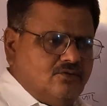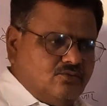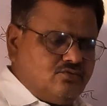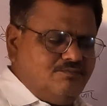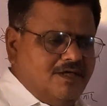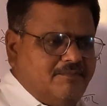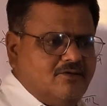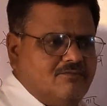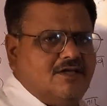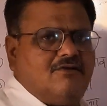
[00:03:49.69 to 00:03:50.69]
तो उसमें अपने
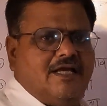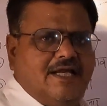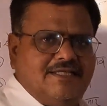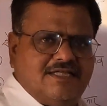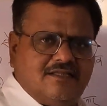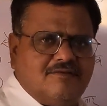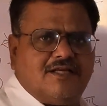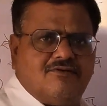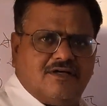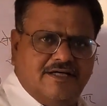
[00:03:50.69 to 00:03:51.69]
को मतलब गहराई ज़्यादा
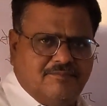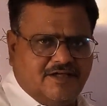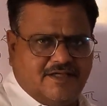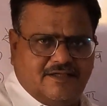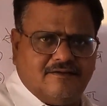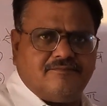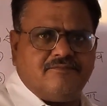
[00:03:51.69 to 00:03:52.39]
मतलब रखनी पड़ेगी